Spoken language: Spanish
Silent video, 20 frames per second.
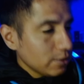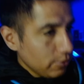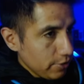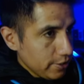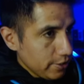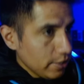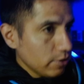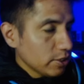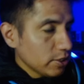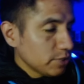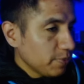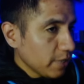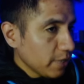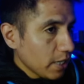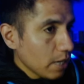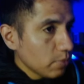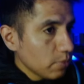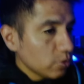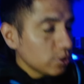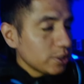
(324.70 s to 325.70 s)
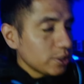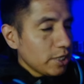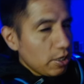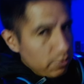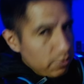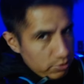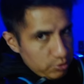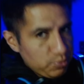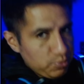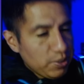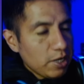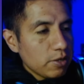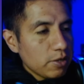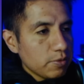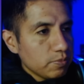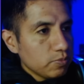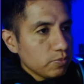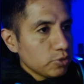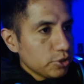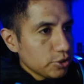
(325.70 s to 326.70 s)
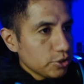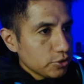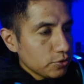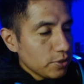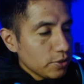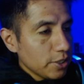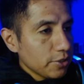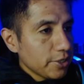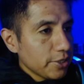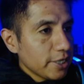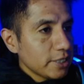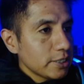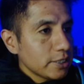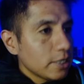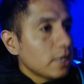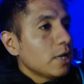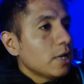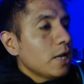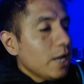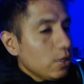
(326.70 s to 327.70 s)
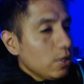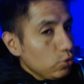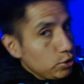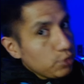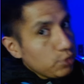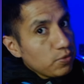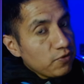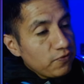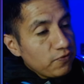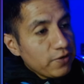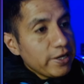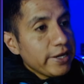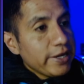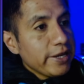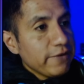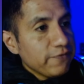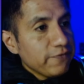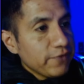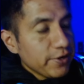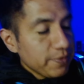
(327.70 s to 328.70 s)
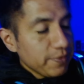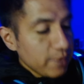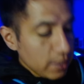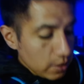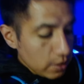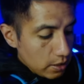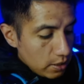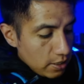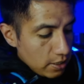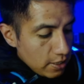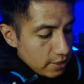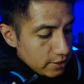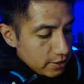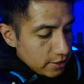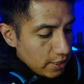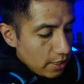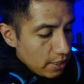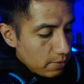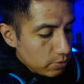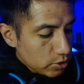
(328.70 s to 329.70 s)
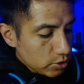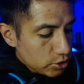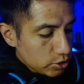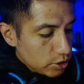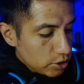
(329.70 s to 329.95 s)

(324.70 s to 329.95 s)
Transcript: Ahorita lo explicamos, ya lo hemos explicado en muchos jugadores. El último fue en Fermín. Tenemos